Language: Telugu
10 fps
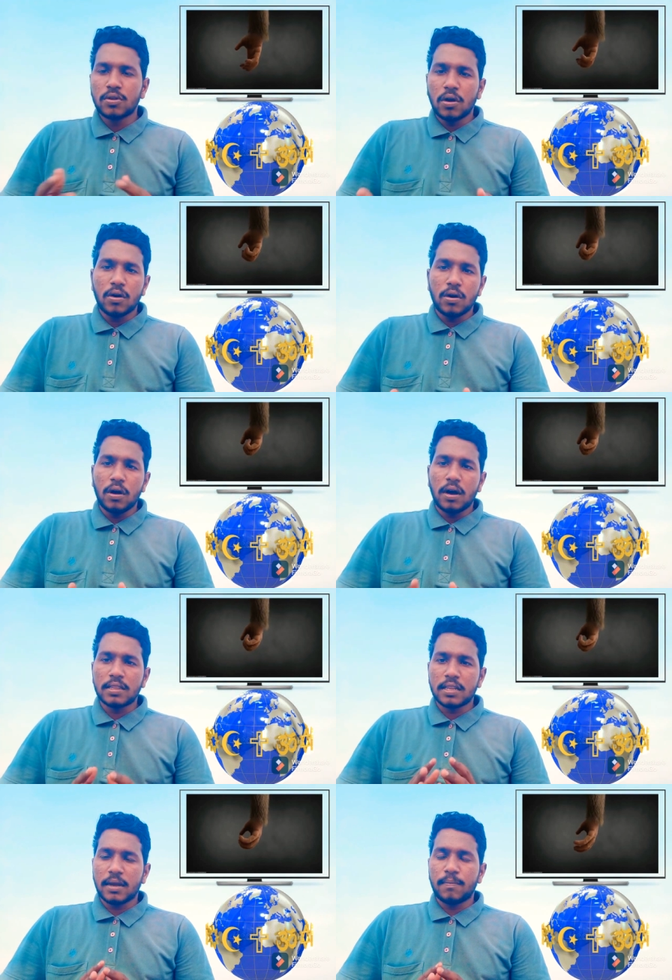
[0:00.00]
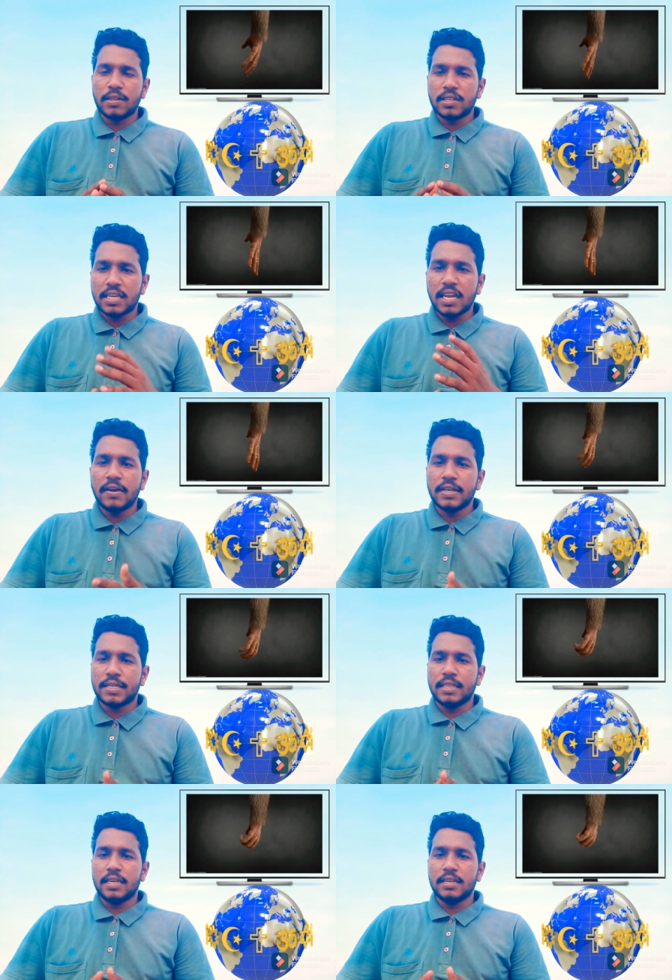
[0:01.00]
సో అతనికి ఎప్పుడైతే చలి
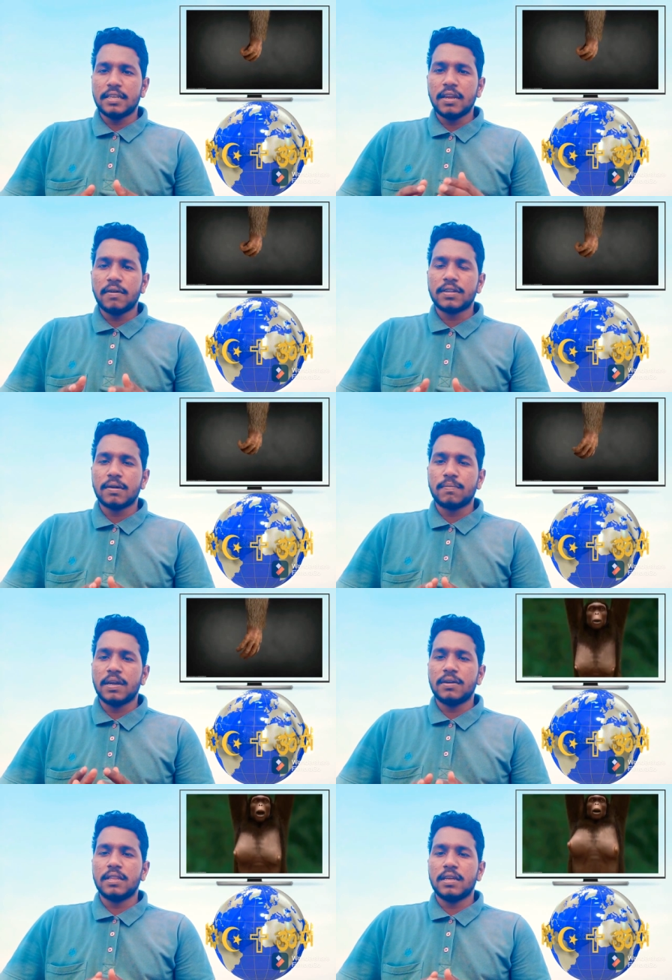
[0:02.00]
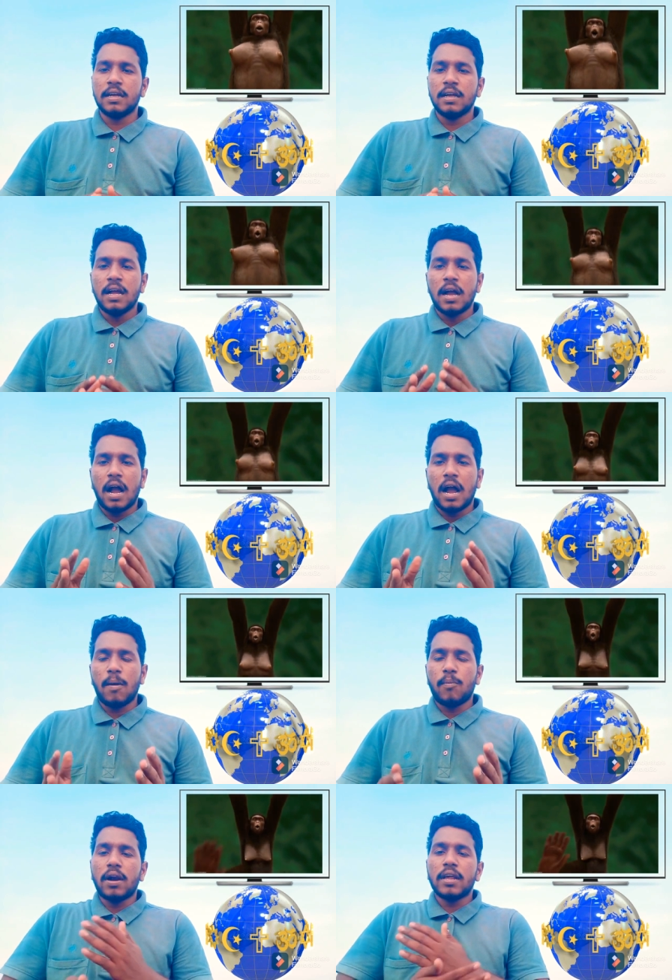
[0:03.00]
వేసింది చలి వేసినప్పుడు ఏంది
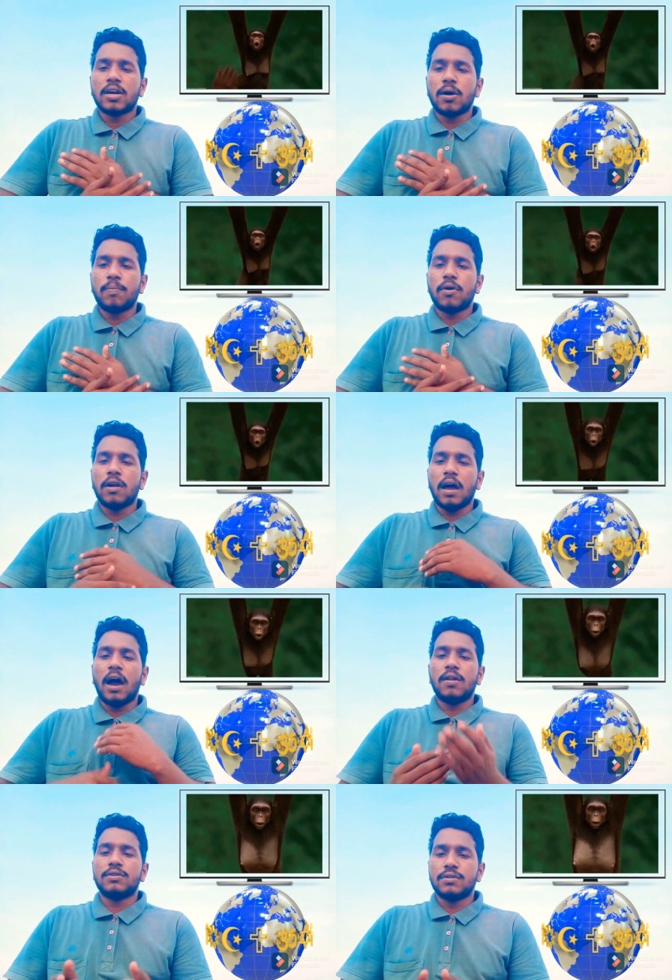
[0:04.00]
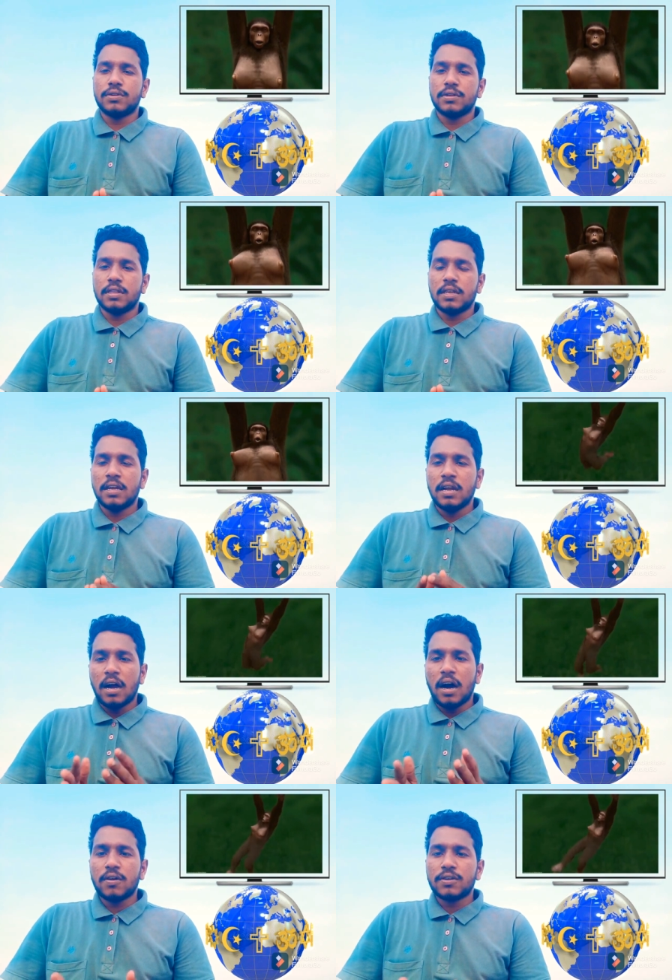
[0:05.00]
ఆ బాడీని కప్పుకోవాలని ఆలోచన వచ్చింది
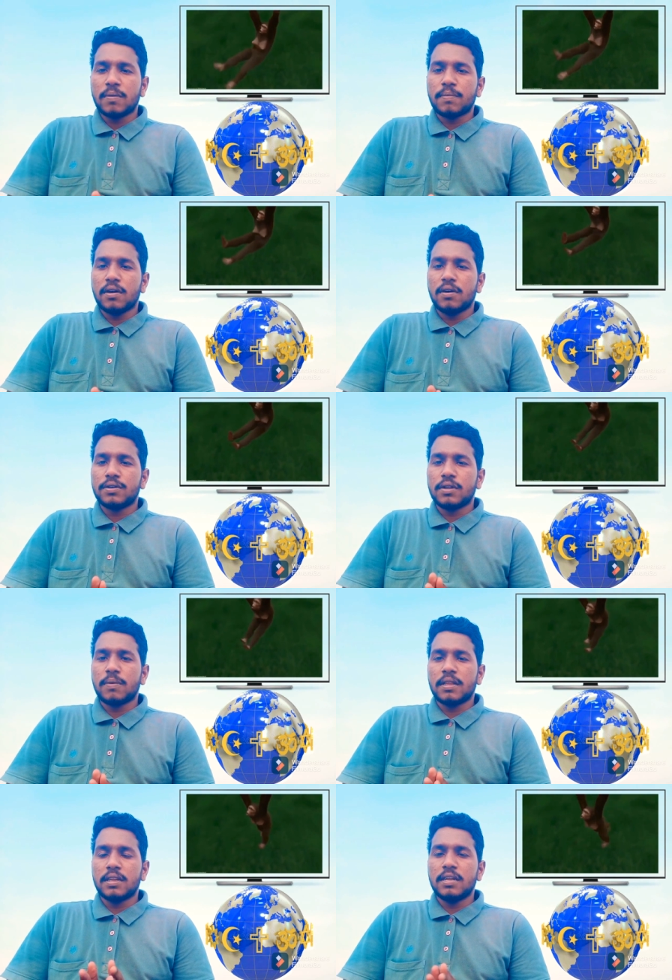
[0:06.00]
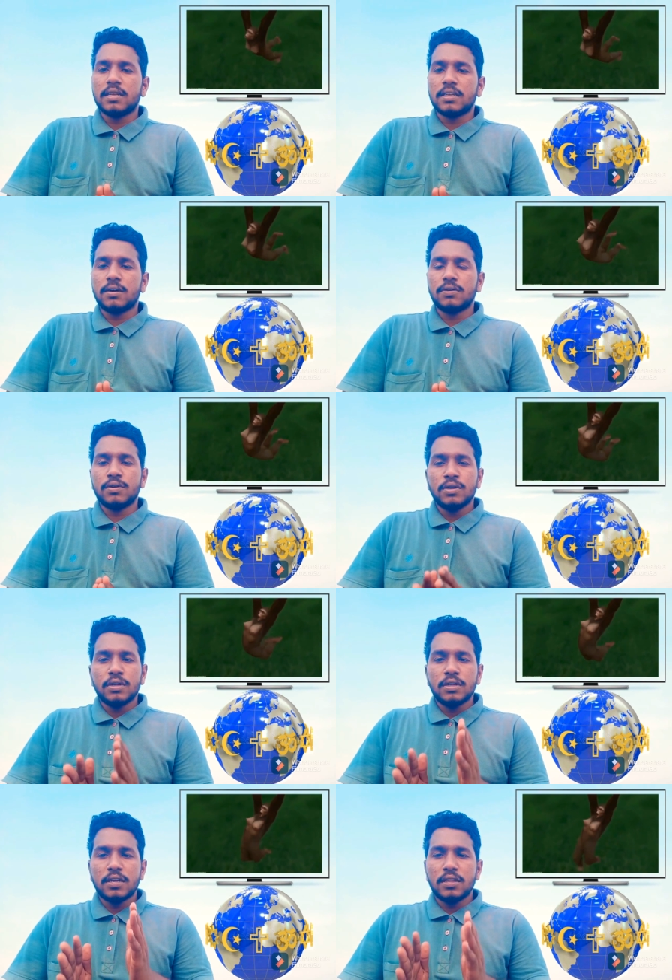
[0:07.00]
ఆలోచనప్పుడు వచ్చినప్పుడు అతను ఏం చేశాడు
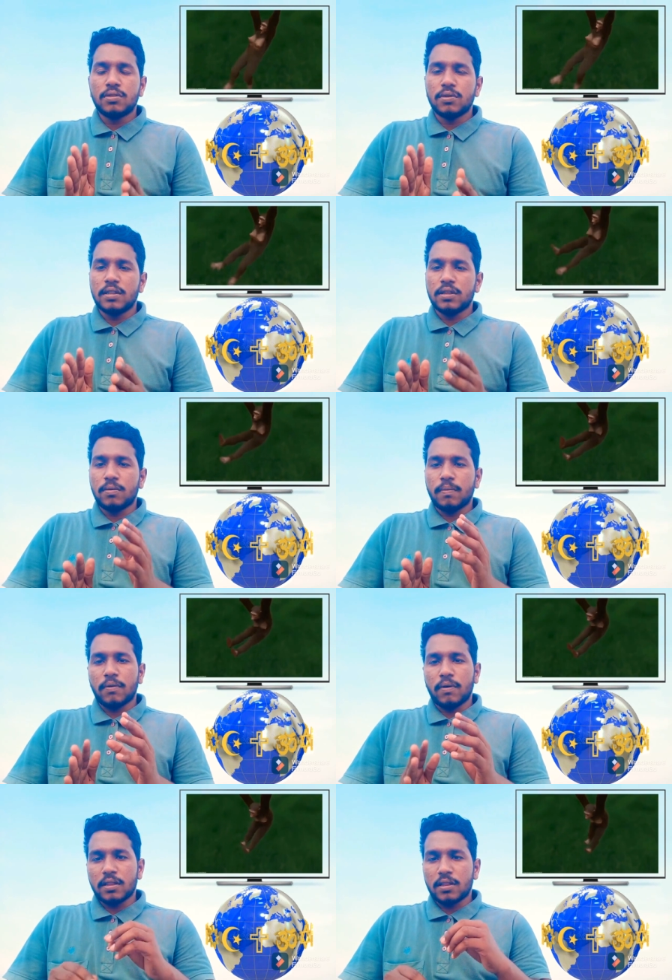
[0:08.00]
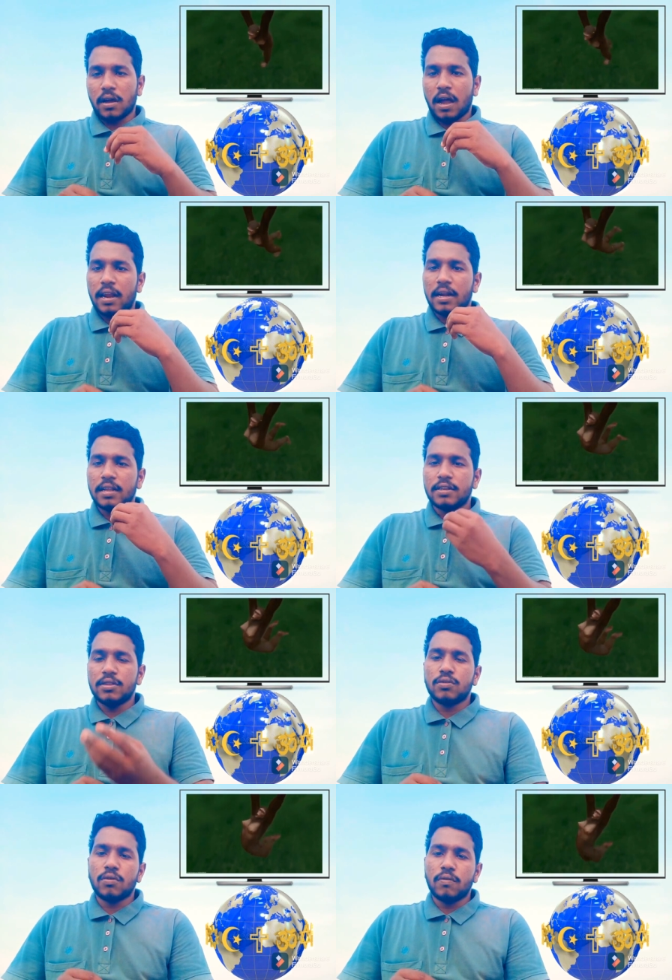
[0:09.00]
జంతువు ఏదైతే మనం వాడుతున్నా ఆల్రెడీ
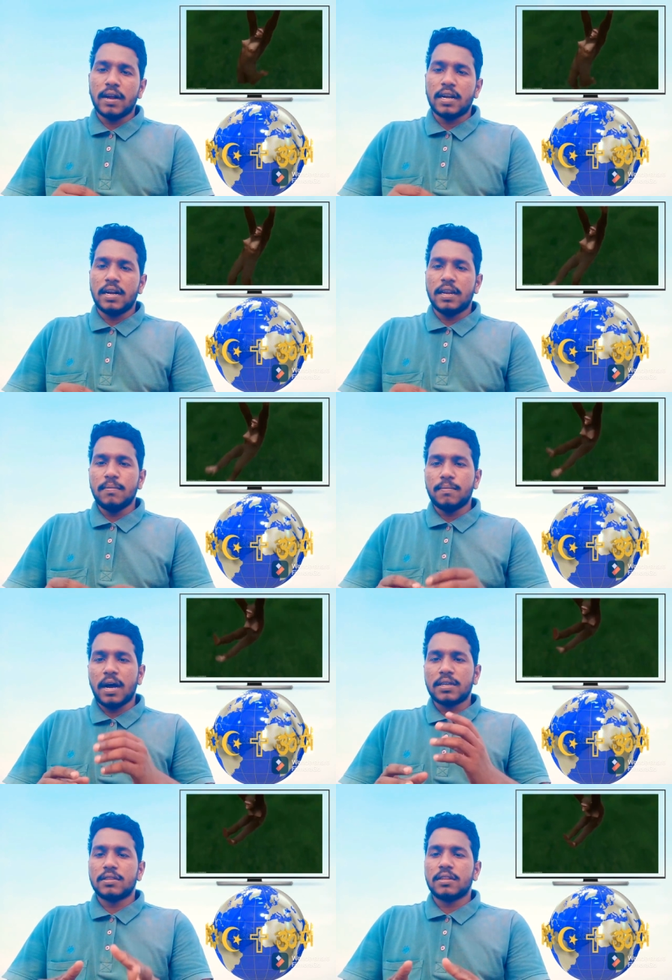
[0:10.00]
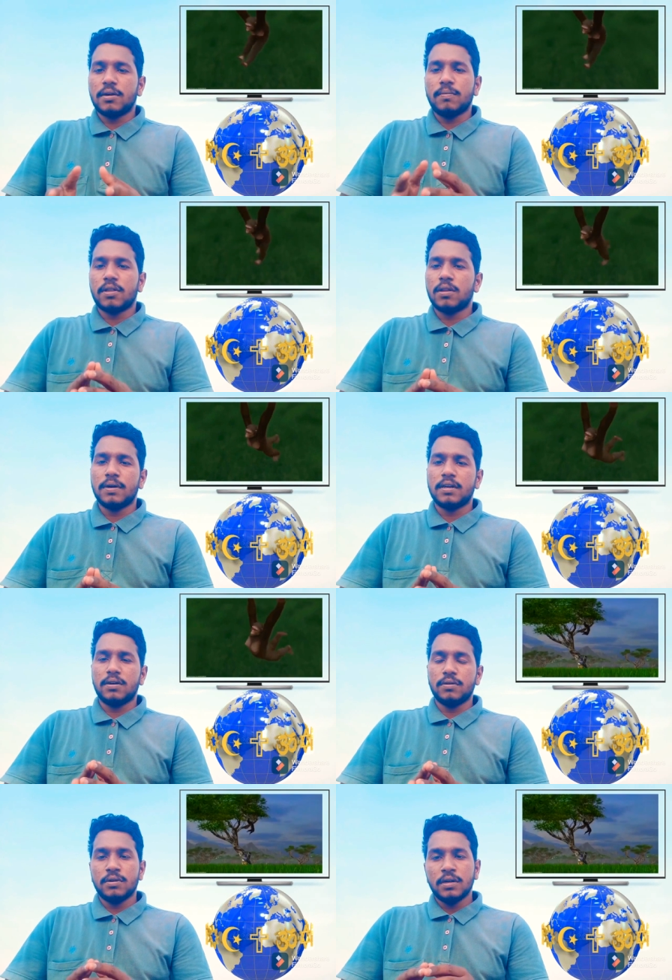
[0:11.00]
జంతువులను వేటాడి మాంసం తినడం
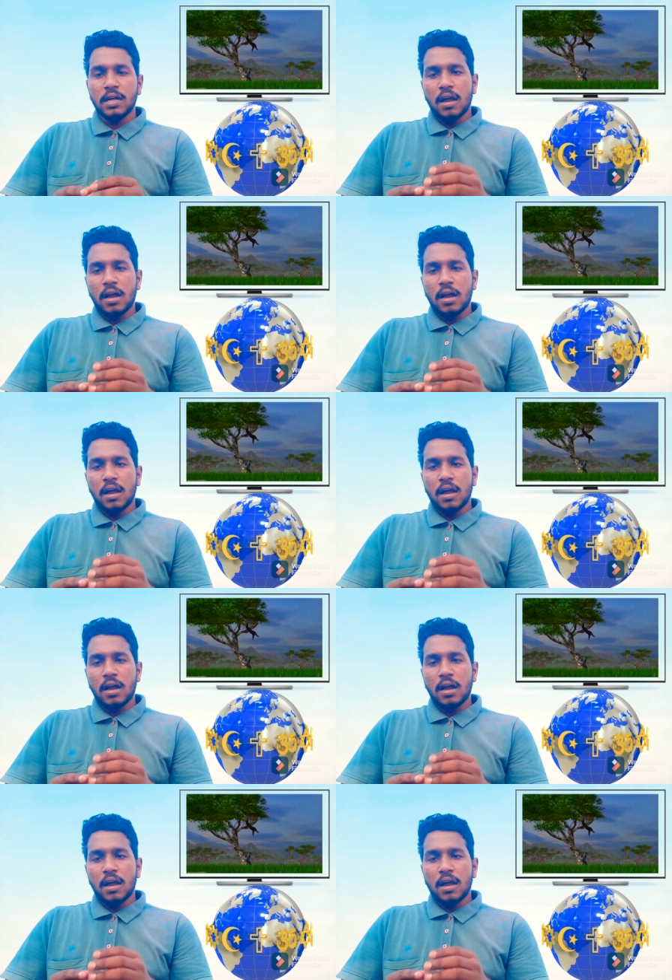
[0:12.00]
మొదలుపెట్టాడు